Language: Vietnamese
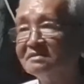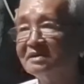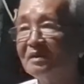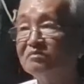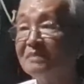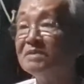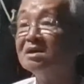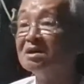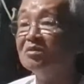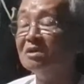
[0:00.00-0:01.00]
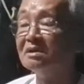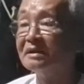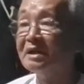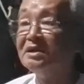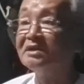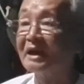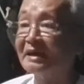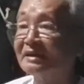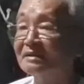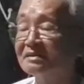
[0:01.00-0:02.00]
thì ông Lâm Tử cư là đi với
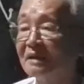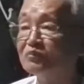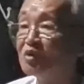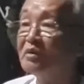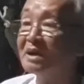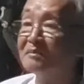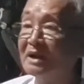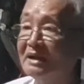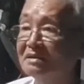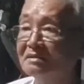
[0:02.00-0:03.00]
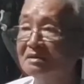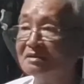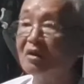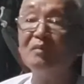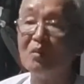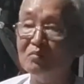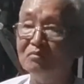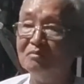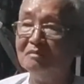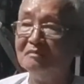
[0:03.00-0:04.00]
thầy và một số anh em khác đói bụng
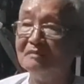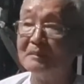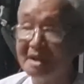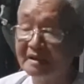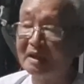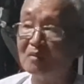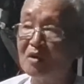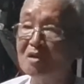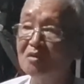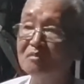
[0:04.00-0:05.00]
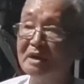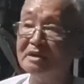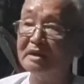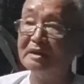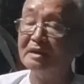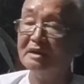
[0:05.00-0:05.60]
mà biết thầy cũng đói luôn bởi vì